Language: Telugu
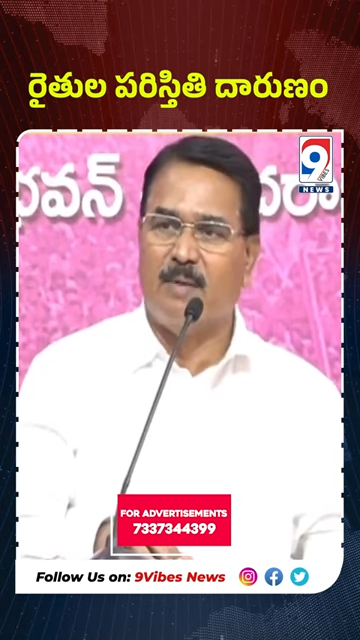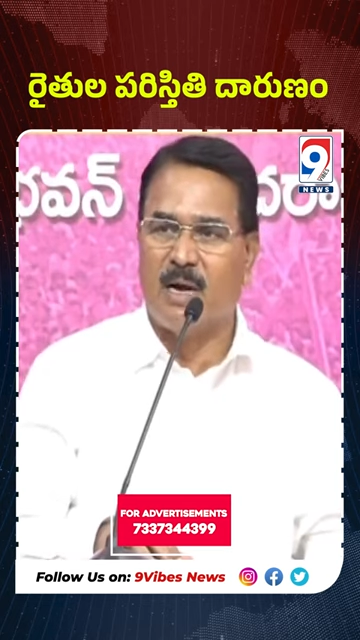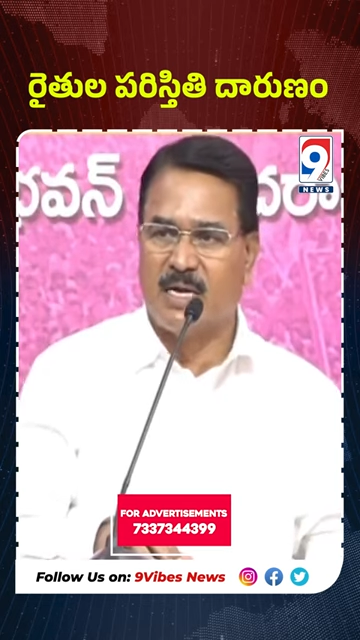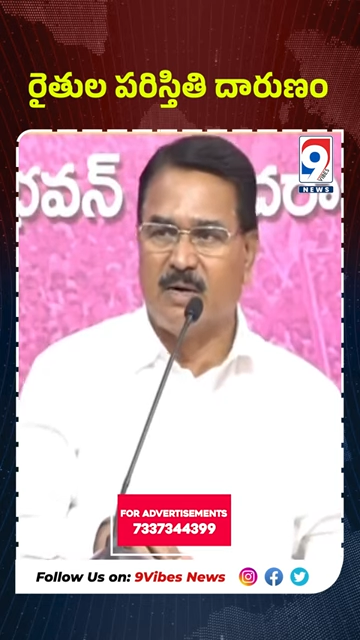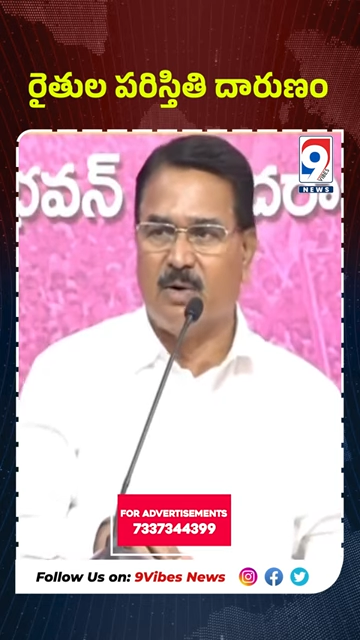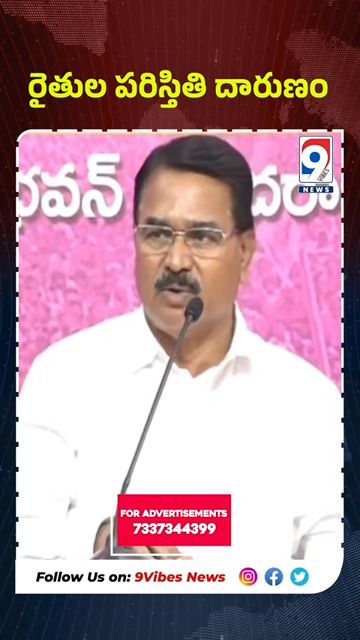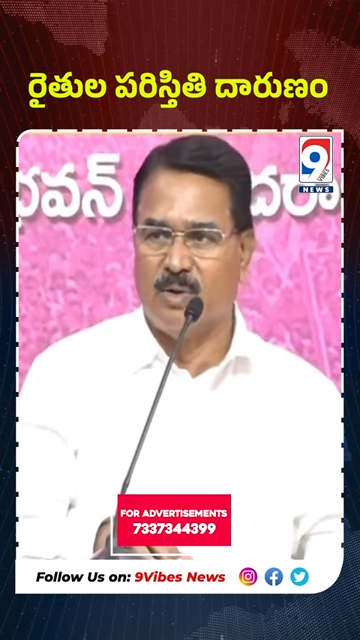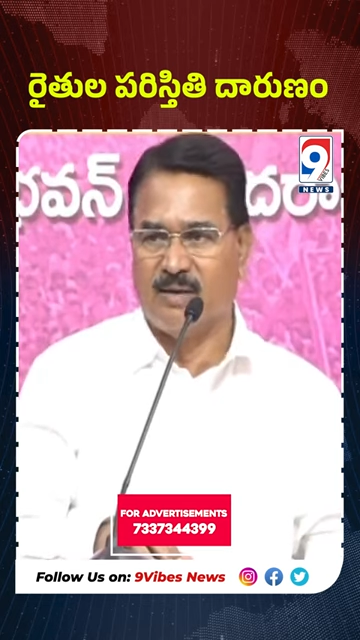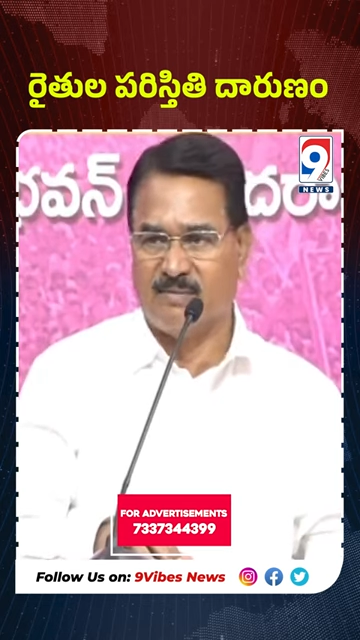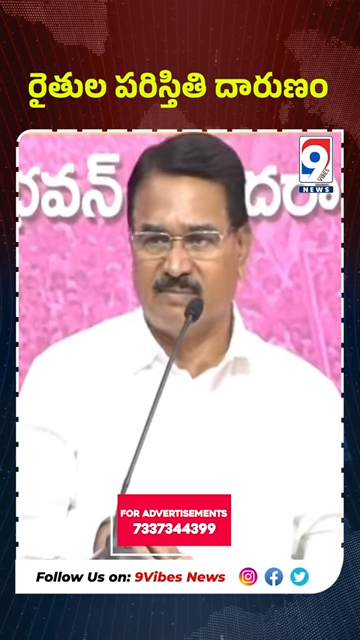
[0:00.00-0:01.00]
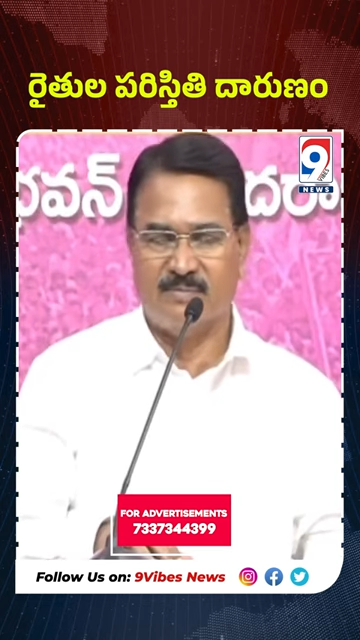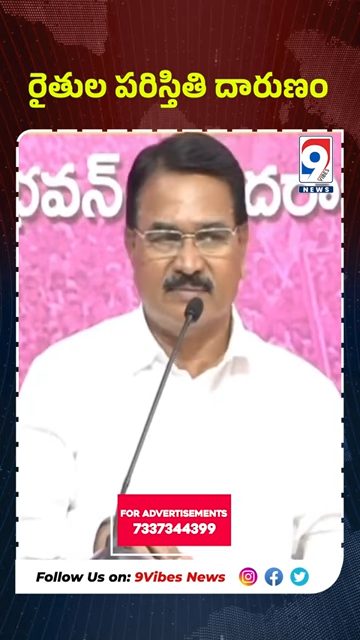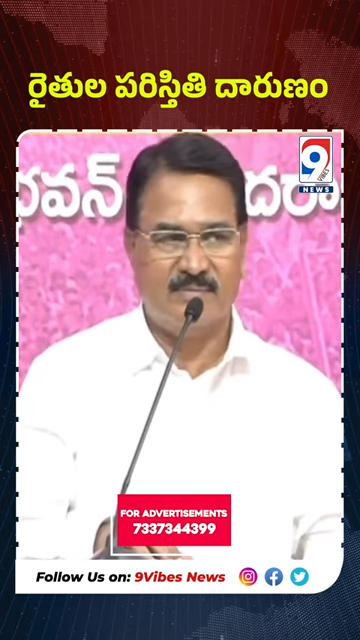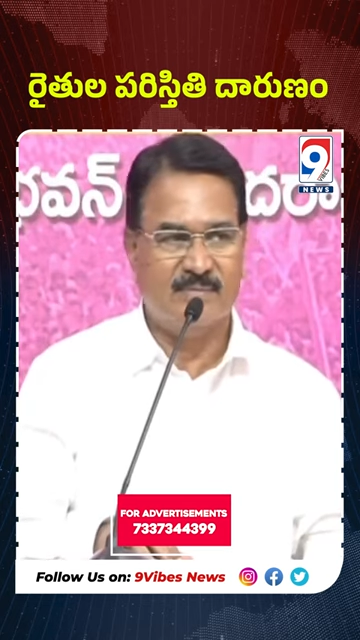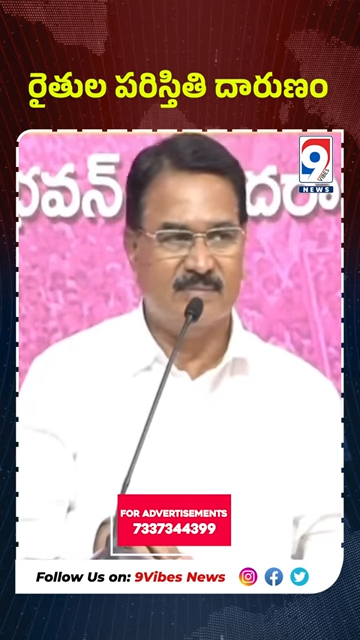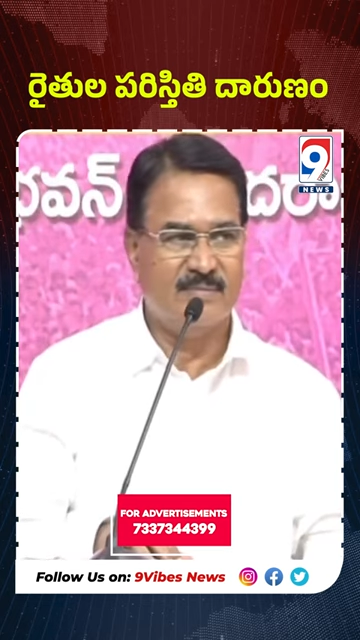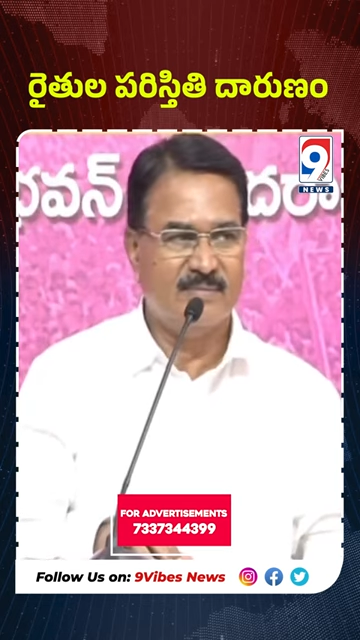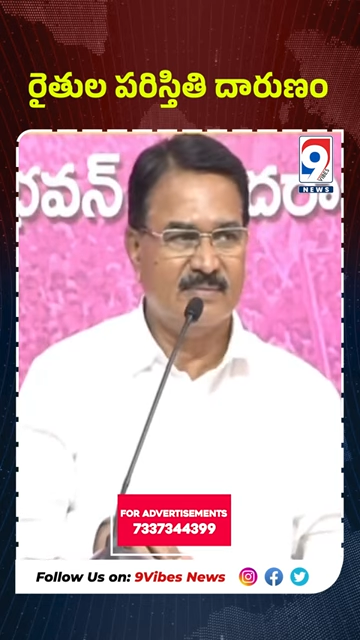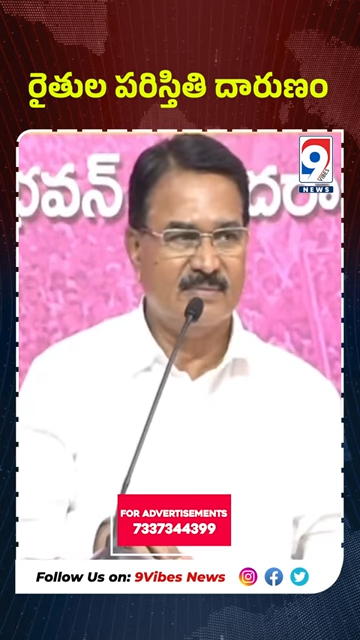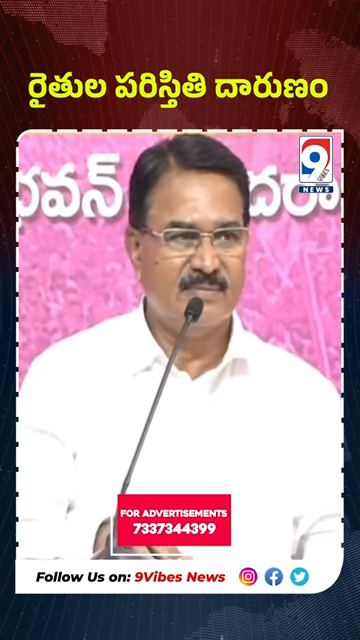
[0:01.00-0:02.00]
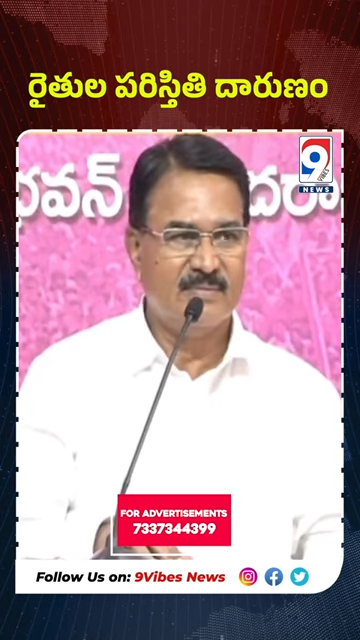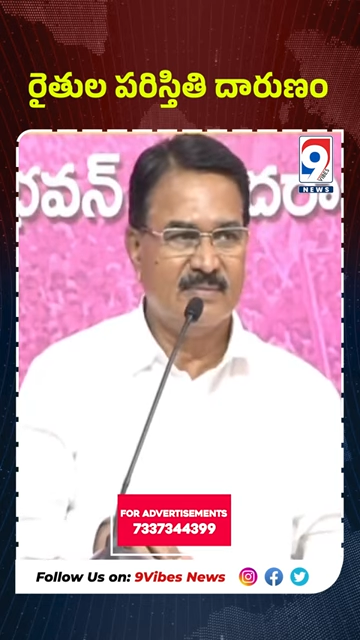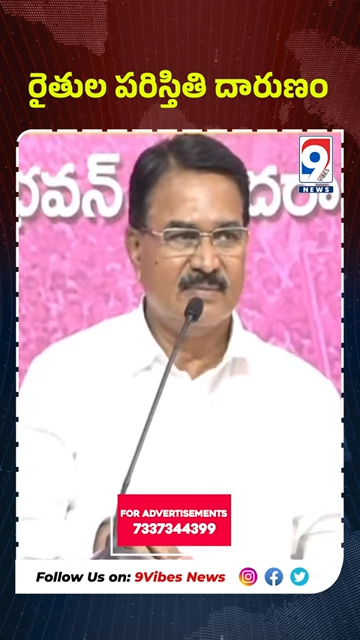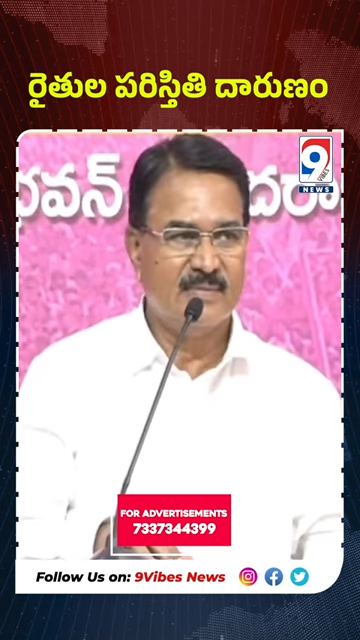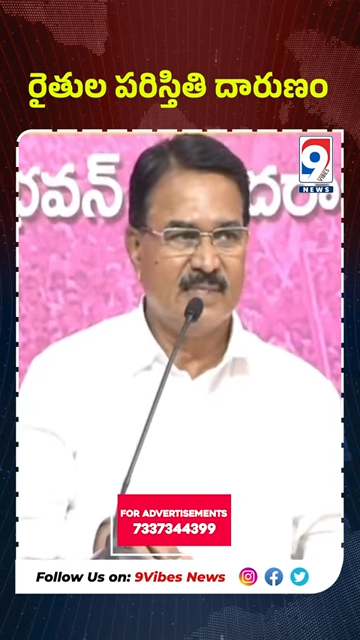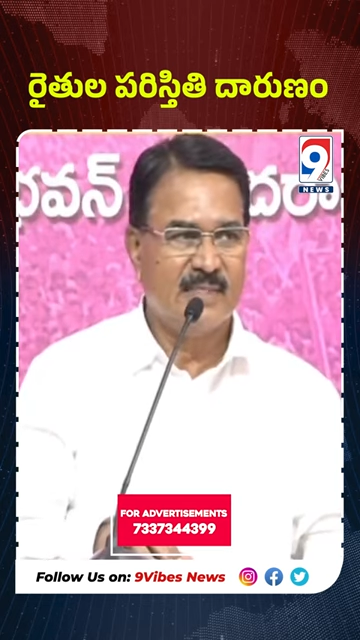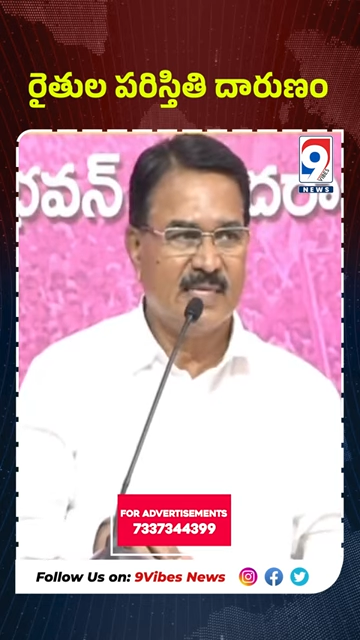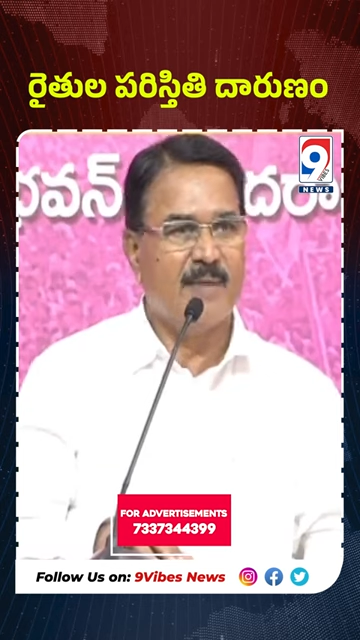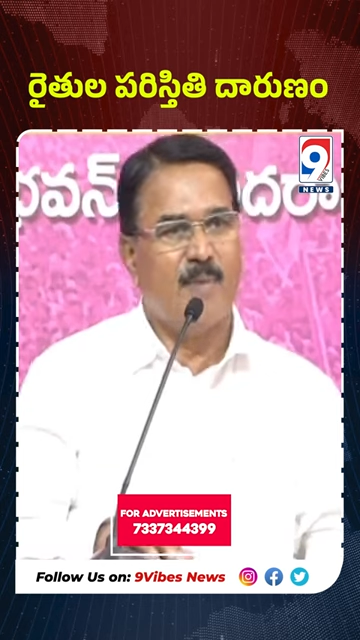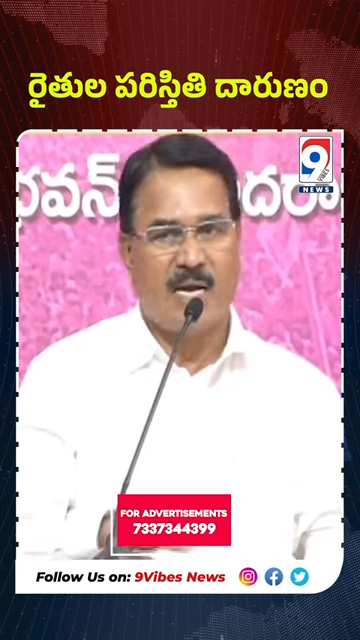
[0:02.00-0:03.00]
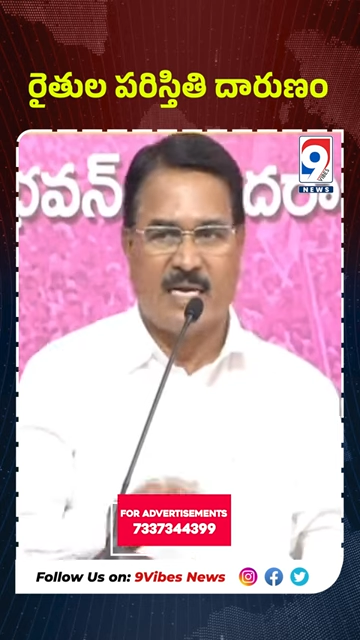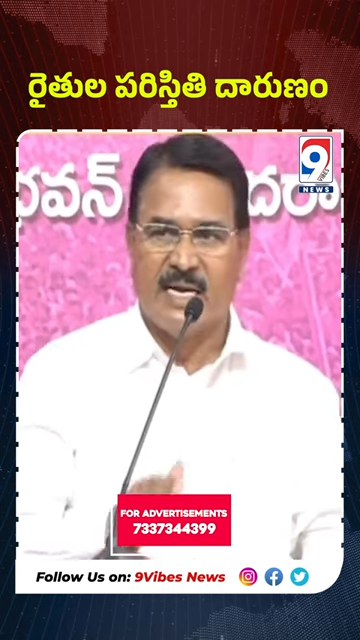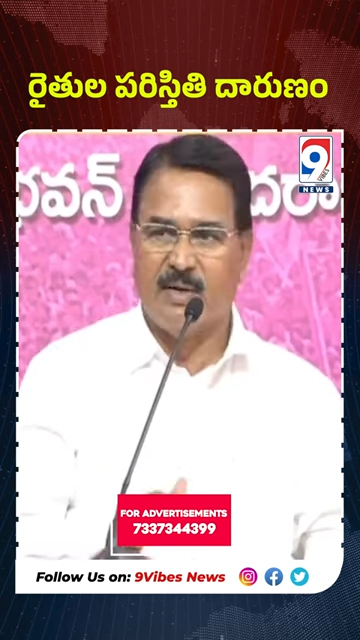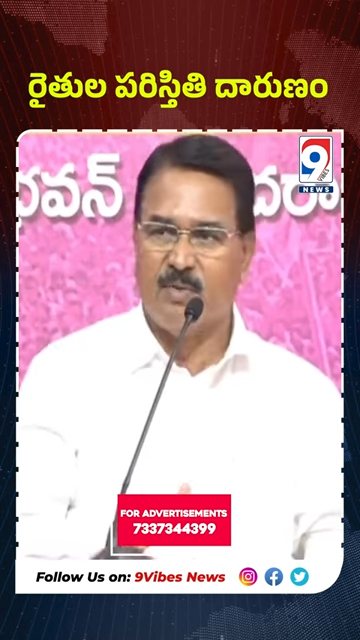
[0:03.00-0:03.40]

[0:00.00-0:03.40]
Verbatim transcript: పరిస్థితులు దారుణంగా ఉన్నాయని ఆవేదన వ్యక్తం చేశారు